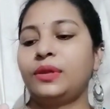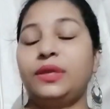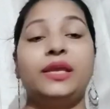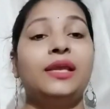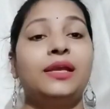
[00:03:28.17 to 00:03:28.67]

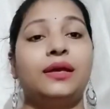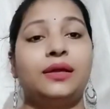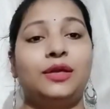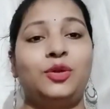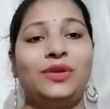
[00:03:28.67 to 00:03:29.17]
ये
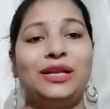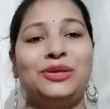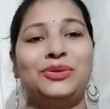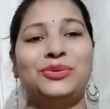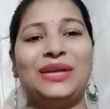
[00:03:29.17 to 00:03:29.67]

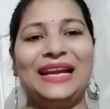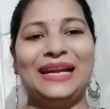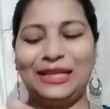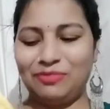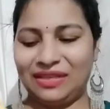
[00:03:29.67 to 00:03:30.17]
ट्वेल्व टू
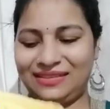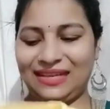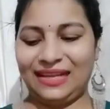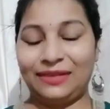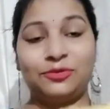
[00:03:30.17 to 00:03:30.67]
एटीन मंथ
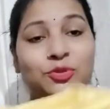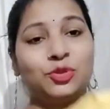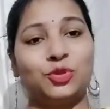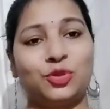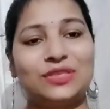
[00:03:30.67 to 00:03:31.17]
का है वो
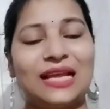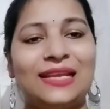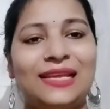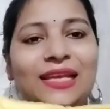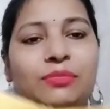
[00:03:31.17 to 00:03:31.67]
तो दो साल
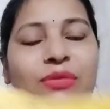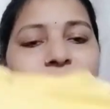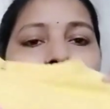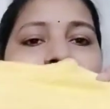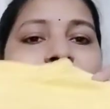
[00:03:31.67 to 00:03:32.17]
की है
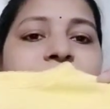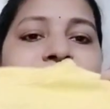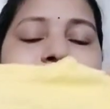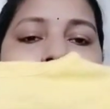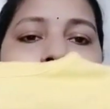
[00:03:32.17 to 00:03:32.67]
बट मैंने
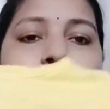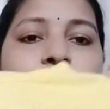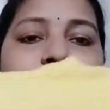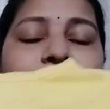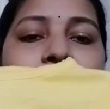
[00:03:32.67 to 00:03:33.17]
साइज़ थोड़ी
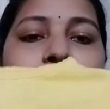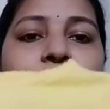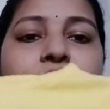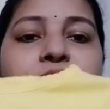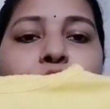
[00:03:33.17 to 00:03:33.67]
छोटी मंगाई
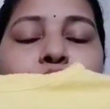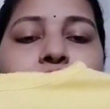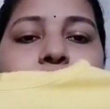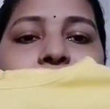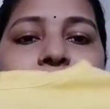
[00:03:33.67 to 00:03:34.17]
क्योंकि उसे
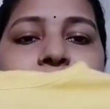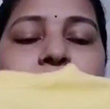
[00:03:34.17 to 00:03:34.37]
लूज़ हो जा रही